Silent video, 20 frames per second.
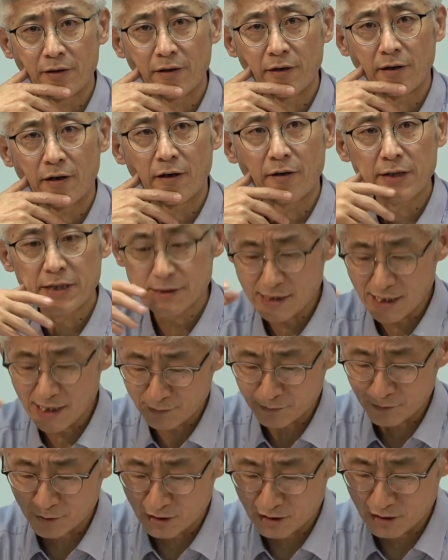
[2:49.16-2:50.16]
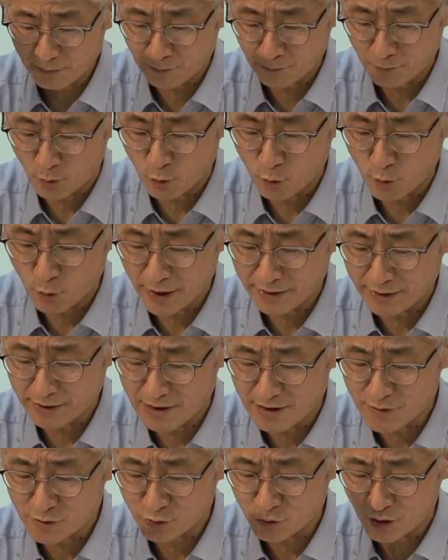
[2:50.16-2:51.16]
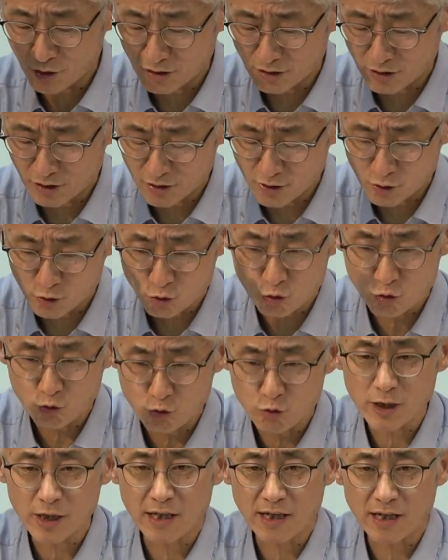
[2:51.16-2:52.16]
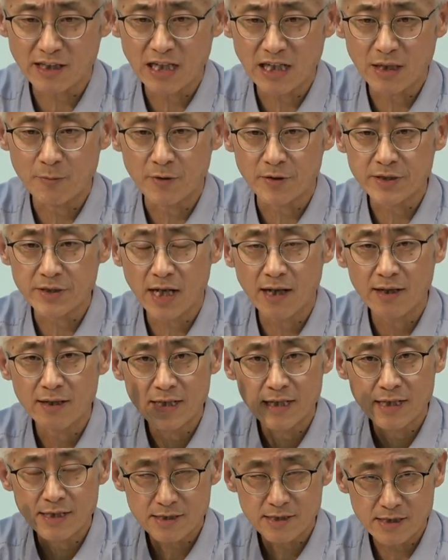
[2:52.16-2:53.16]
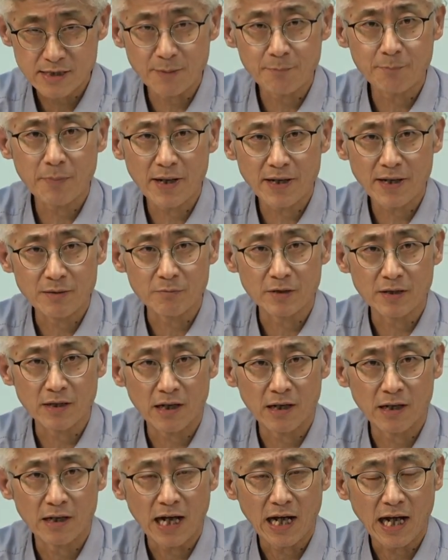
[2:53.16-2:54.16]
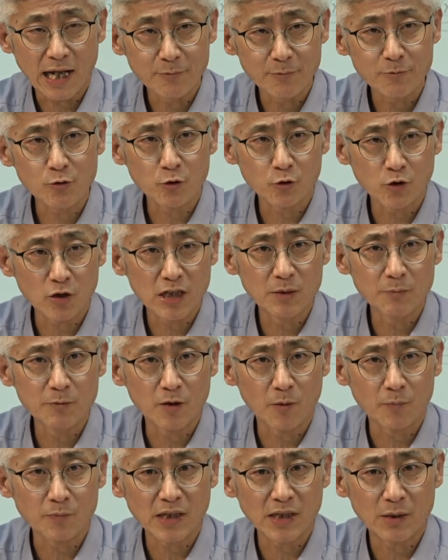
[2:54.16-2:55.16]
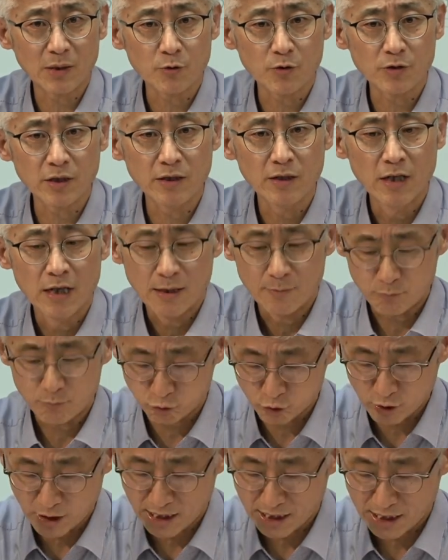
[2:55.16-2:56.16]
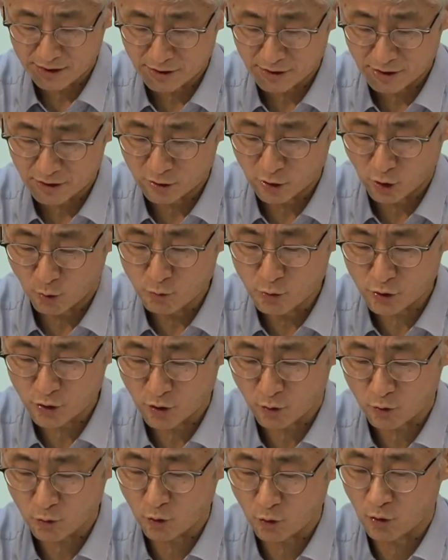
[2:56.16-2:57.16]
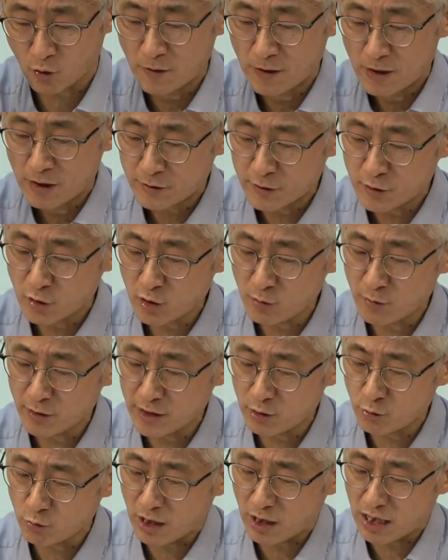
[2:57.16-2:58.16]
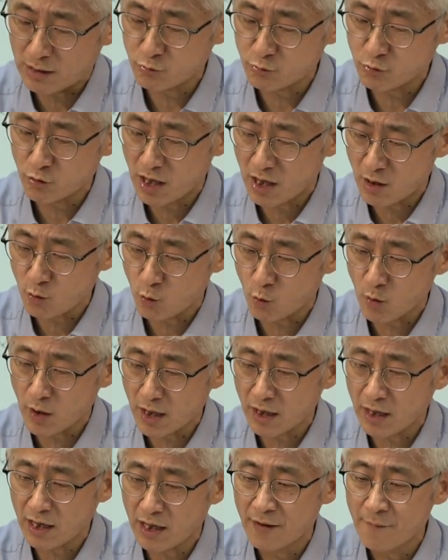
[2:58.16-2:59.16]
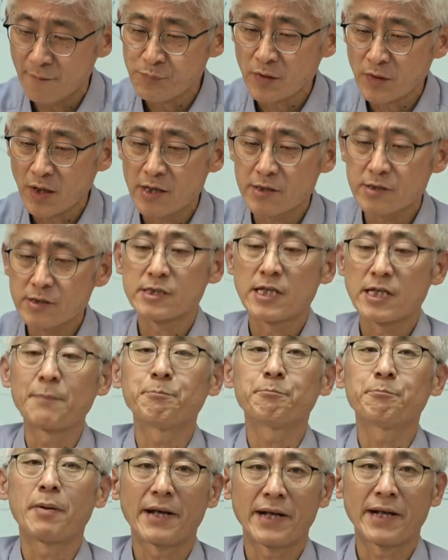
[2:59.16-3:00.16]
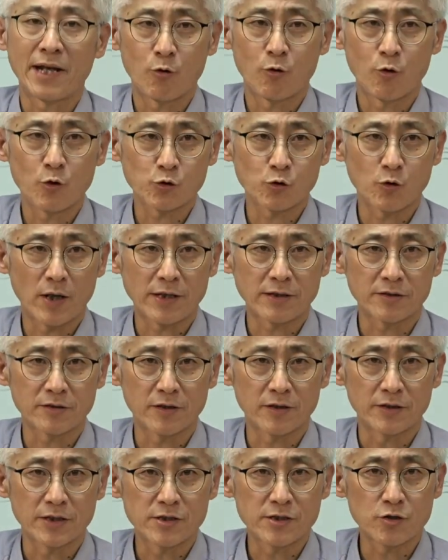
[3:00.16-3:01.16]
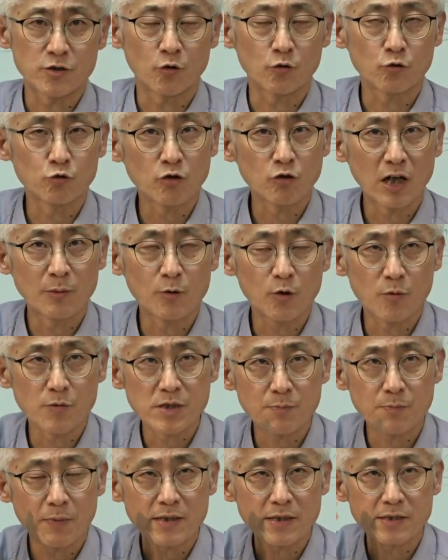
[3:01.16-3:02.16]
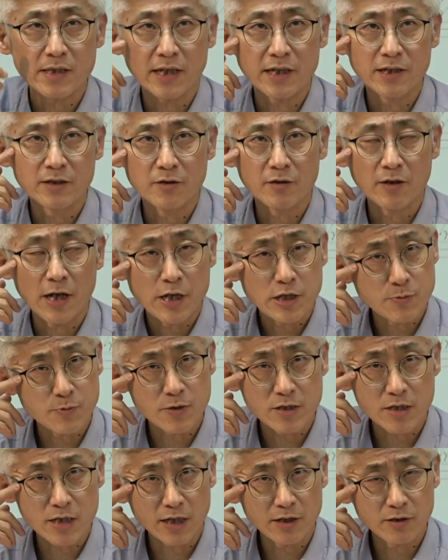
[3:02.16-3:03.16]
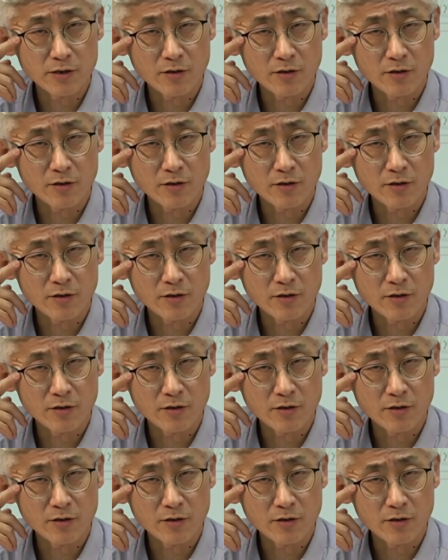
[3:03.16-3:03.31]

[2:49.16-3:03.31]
이 사람들을 보호해낼 수 있는 유일한 게 뭐냐? 재판입니다. 아무것도 힘이 없다 보니 부당한 일을 너무 겪고, 그러면 이 과부가, 고아가 재판에 호소하는 것이죠. 누가복음 18장이든가 17장이든가